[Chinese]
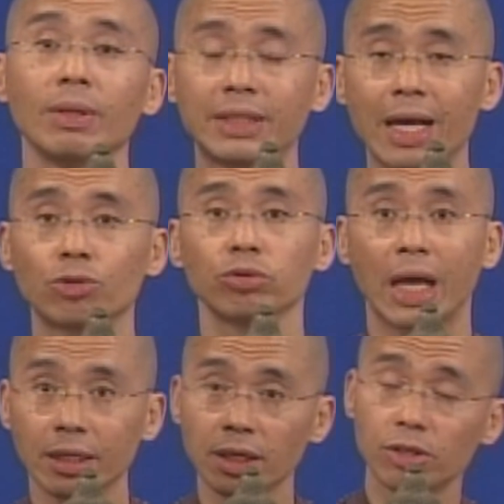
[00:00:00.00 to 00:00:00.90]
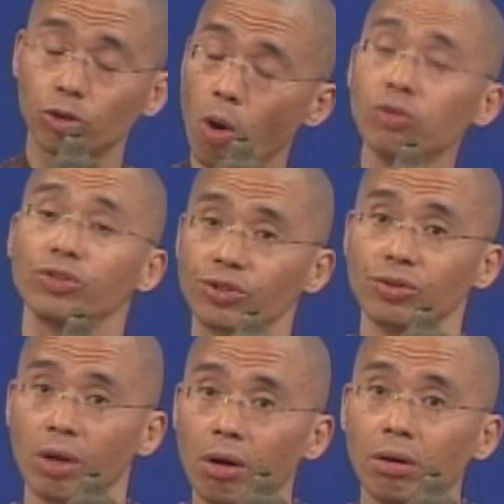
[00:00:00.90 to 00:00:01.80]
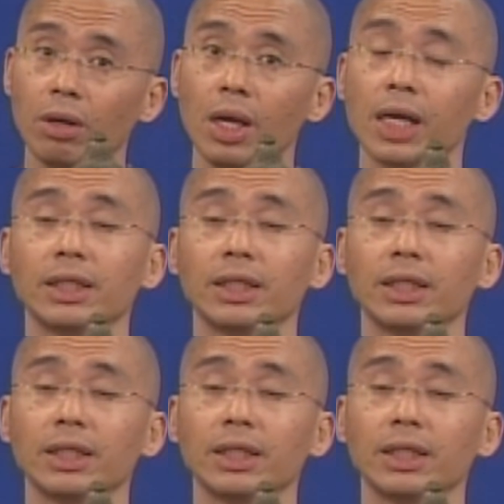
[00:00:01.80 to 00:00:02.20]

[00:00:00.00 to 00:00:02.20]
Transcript: 那么这样书当然在叫通史了。